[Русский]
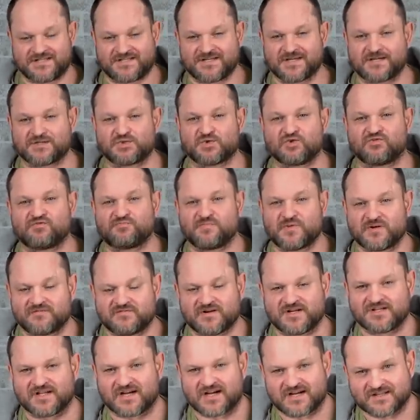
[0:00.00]
тех, кто
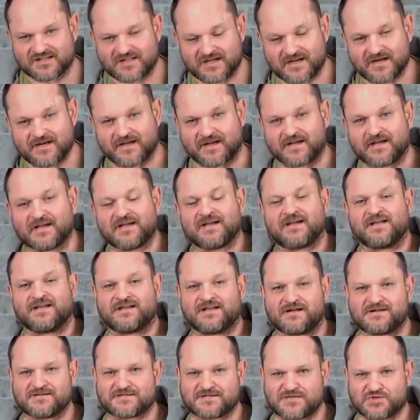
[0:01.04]
впервые на канале,
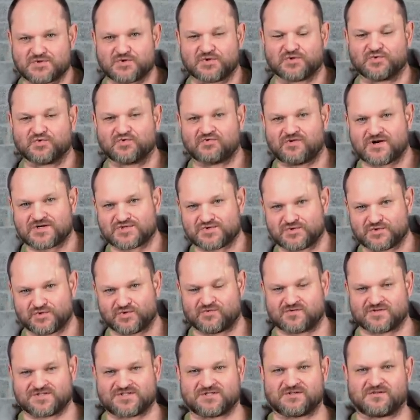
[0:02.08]
я расскажу одну важную новость.